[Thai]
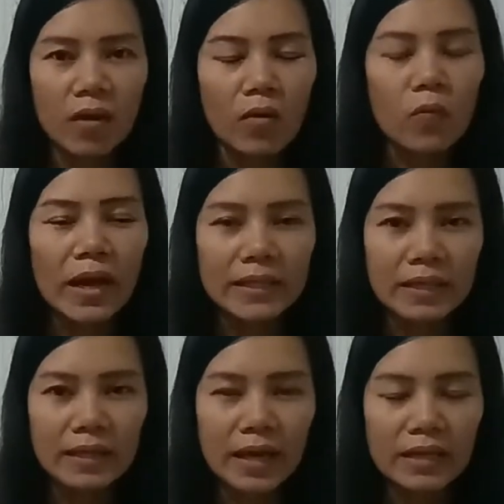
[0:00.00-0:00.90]
ต่อวัน
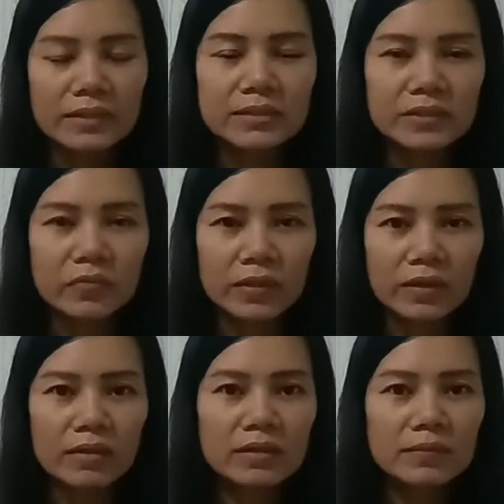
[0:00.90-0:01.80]
นะคะ 1 ส่วน
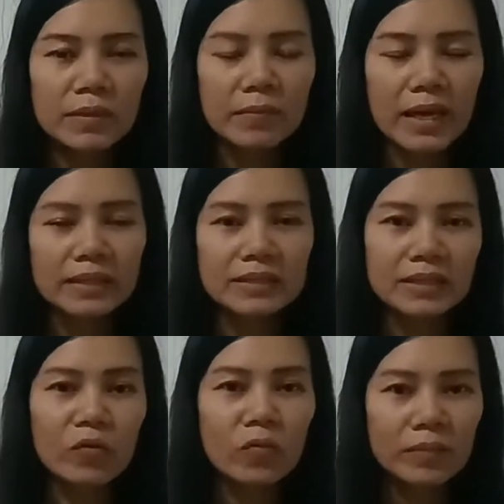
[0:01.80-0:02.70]
ก็คือประมาณ
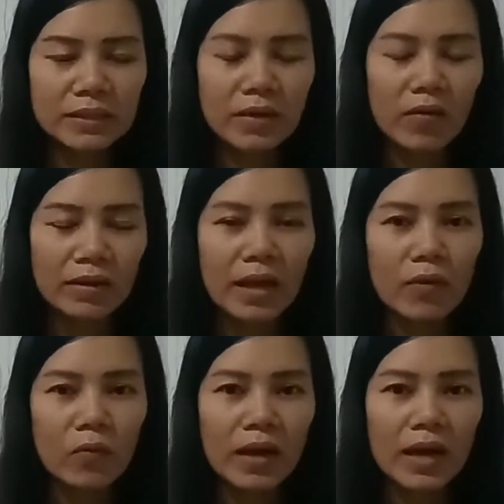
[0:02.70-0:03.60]
1 อุ้งมือของ
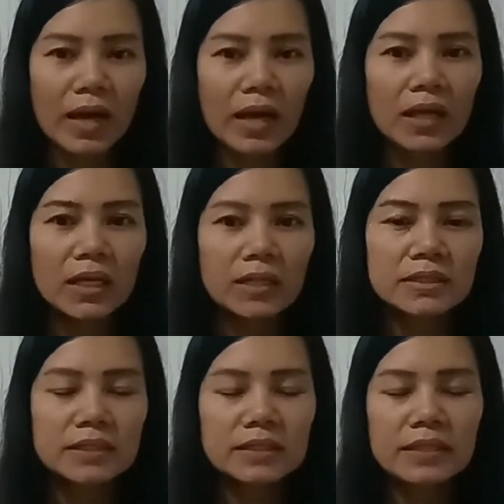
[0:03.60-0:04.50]
เราอะค่ะ
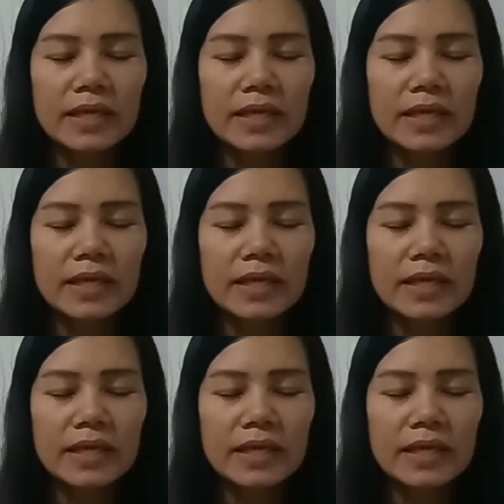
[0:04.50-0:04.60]
ซึ่ง